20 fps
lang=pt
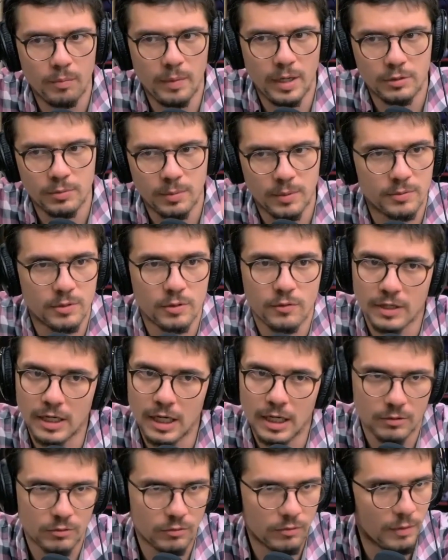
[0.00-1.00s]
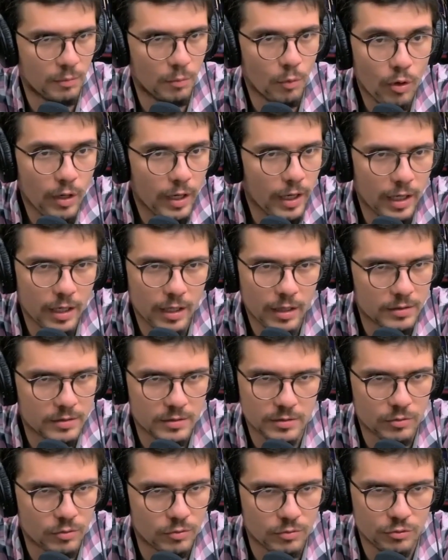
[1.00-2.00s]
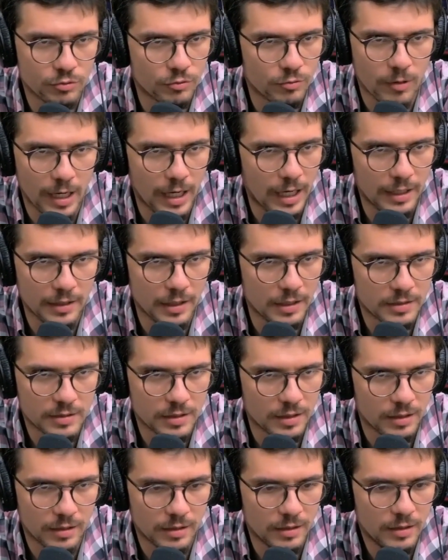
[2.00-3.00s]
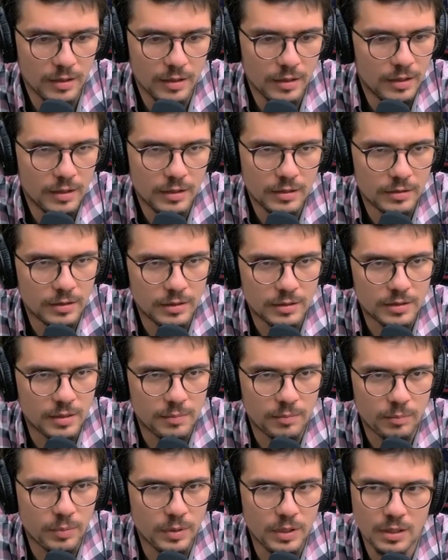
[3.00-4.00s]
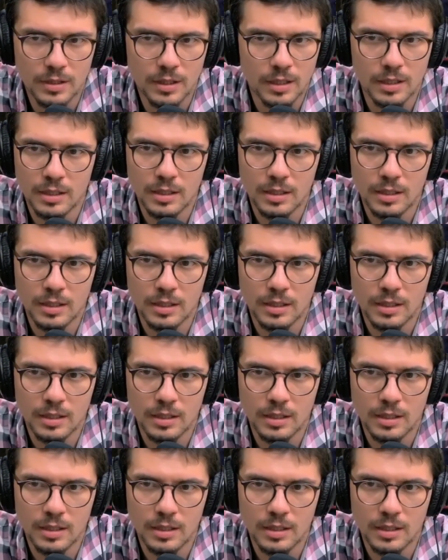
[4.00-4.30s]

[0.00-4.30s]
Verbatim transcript: o médico da pessoa, cara, tu vai morrer se tu continuar nessa, Esse... nessa pira é.